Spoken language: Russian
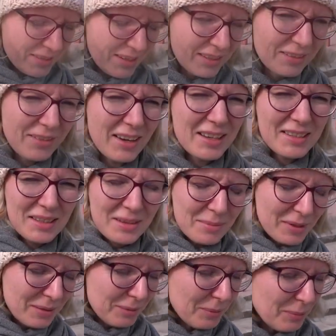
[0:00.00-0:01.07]
Спустя 20
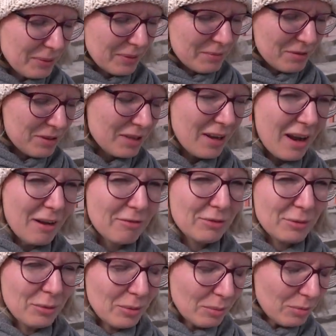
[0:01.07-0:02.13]
минут, потому что
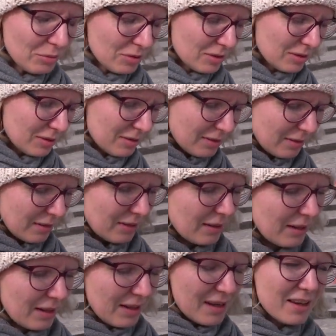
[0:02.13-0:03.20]
автобус
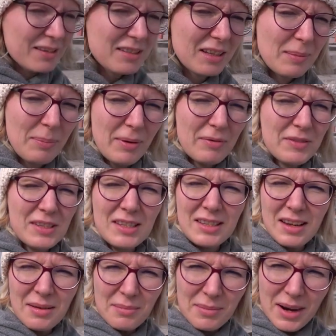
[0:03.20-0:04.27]
э, ездит по
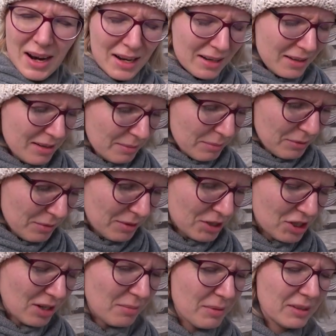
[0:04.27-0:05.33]
всем маленьким
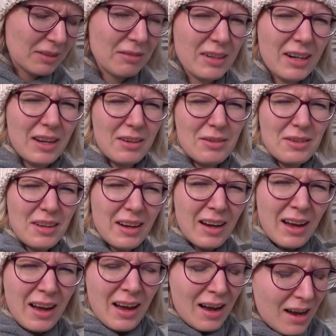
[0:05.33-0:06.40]
улочкам этого района,
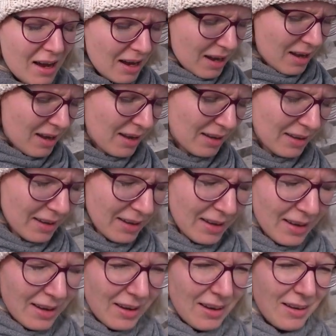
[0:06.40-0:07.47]
а
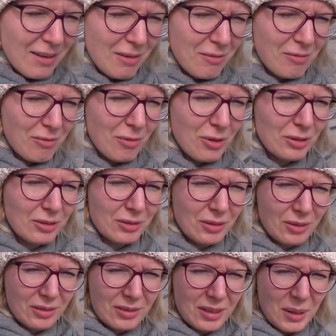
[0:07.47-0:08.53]
вот он,